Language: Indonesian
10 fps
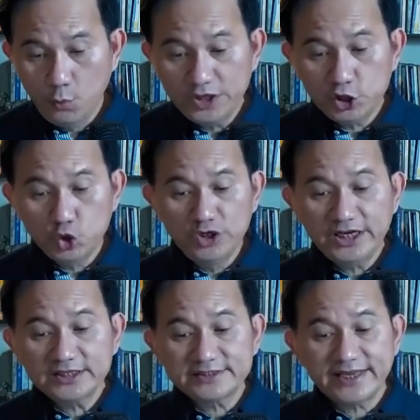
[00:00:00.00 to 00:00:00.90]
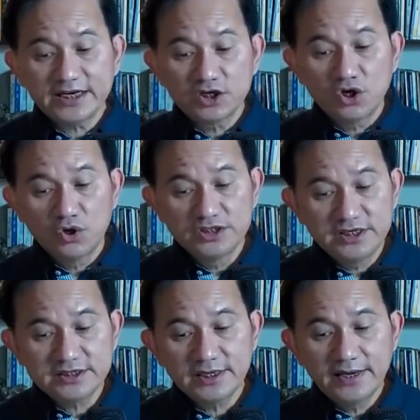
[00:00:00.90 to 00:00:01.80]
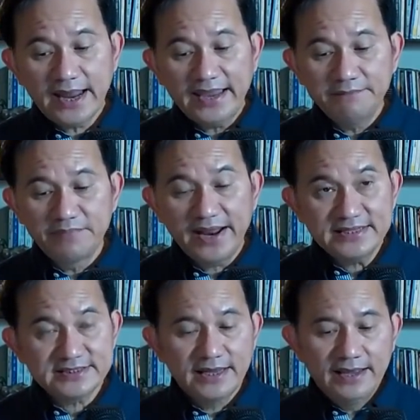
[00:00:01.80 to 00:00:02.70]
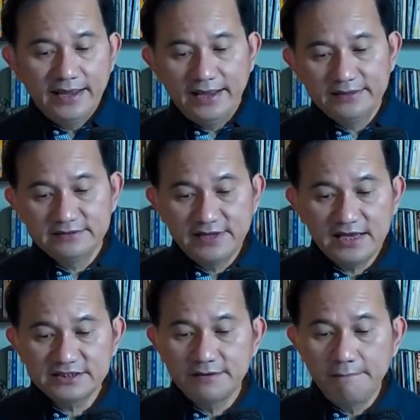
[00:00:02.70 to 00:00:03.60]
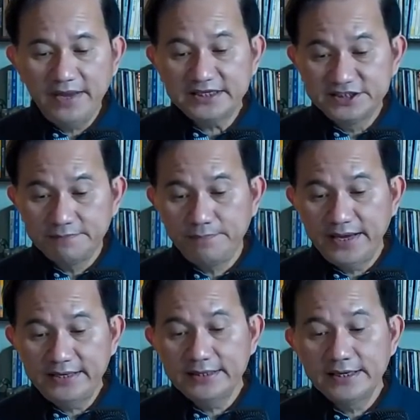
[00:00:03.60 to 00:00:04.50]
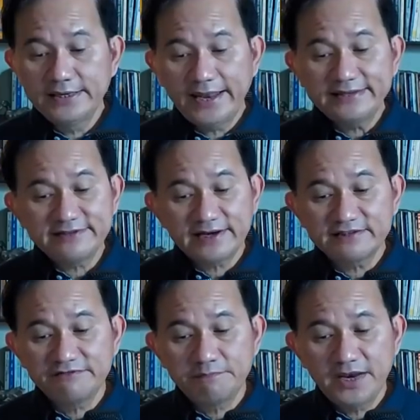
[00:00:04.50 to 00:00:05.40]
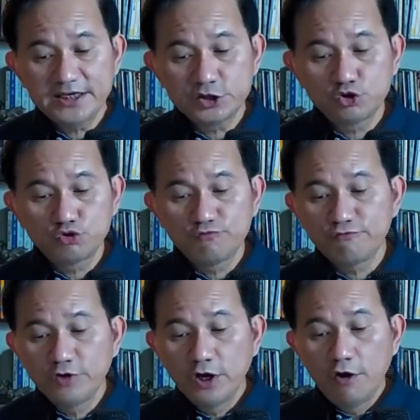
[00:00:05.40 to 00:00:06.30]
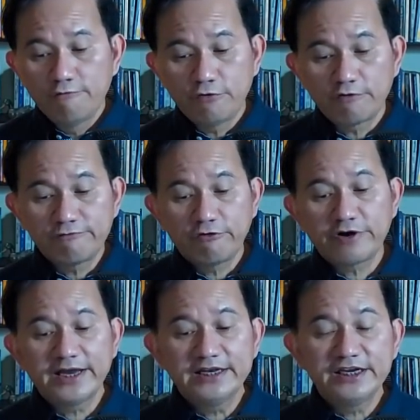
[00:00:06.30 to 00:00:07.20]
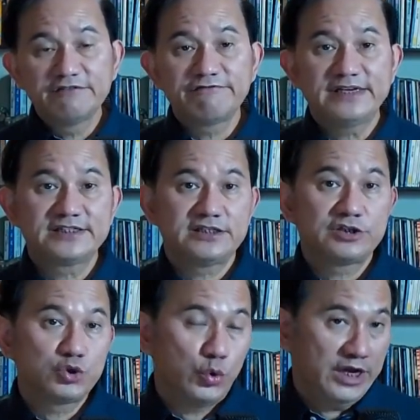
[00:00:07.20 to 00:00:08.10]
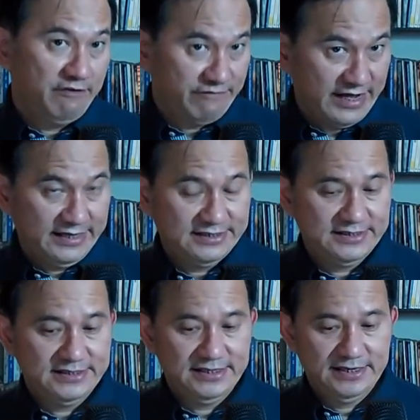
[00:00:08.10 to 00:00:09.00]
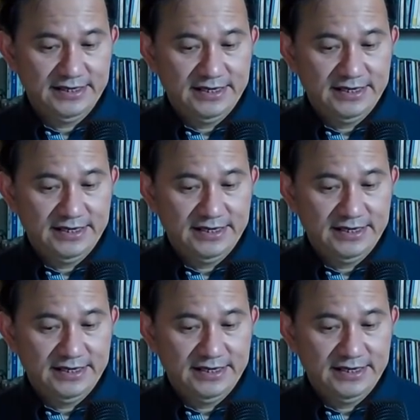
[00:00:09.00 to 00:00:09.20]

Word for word: with unique technologies and brands and thus make Japan an attractive place for foreign investor to invest.